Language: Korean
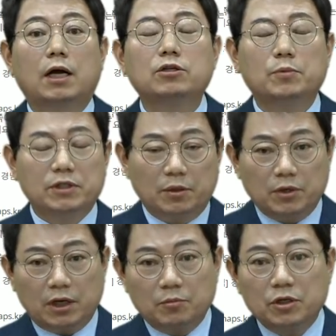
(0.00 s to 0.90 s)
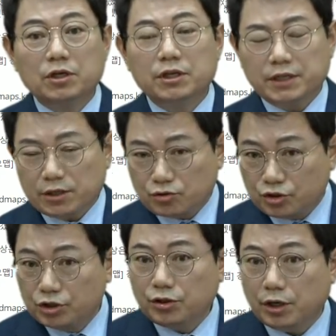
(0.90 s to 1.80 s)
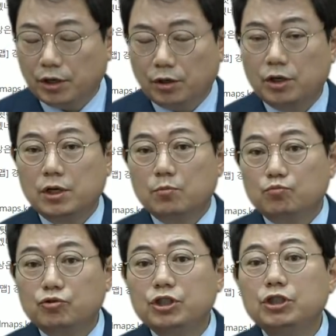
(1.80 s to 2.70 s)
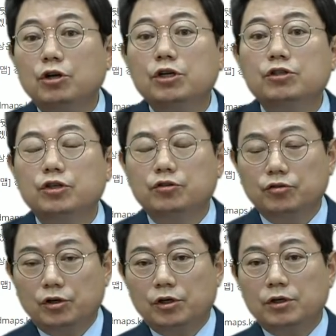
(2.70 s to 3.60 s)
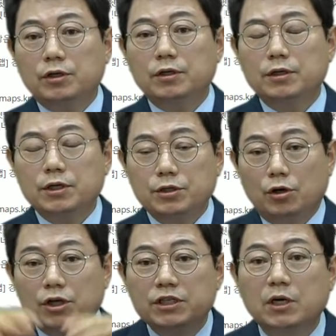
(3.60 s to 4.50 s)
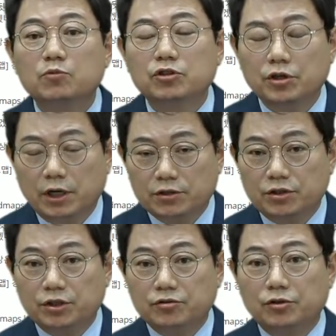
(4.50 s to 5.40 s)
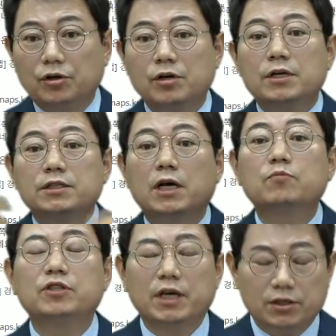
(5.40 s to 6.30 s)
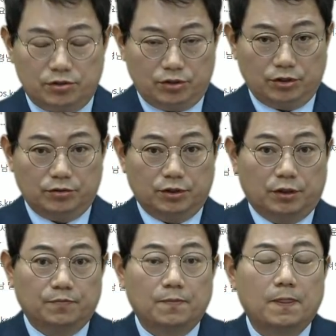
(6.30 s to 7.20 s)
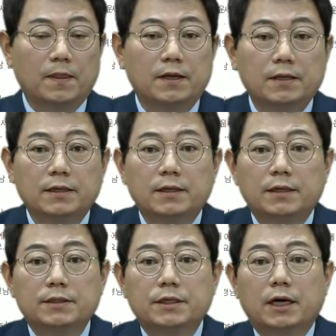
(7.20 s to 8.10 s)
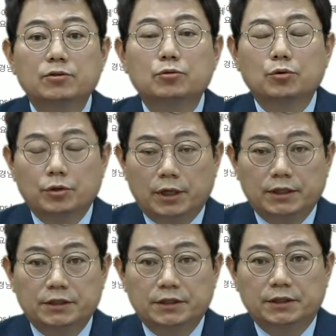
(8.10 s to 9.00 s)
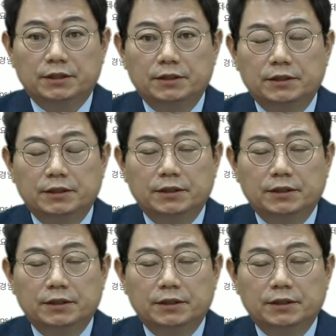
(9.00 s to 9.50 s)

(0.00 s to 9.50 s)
안전벨트 안 하면 차에서 튕겨나가요. 문이 열릴 수도 있고요. 열린 창문 튕겨나갈 수도 있고요. 창문 깨질 수도 있고요. 제가 아주 존경하는,